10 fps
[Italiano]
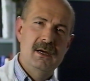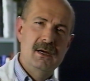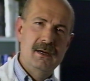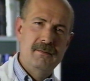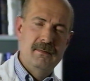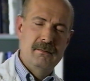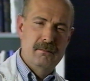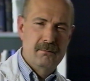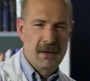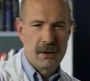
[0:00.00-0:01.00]

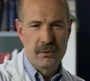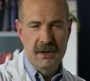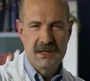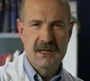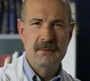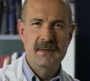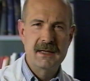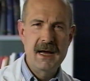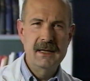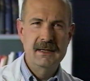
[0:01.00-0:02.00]
ehm, alcuni,
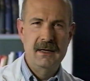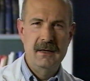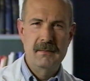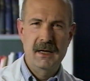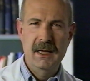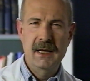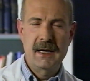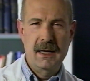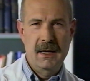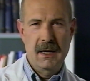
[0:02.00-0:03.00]
cibi dati in maniera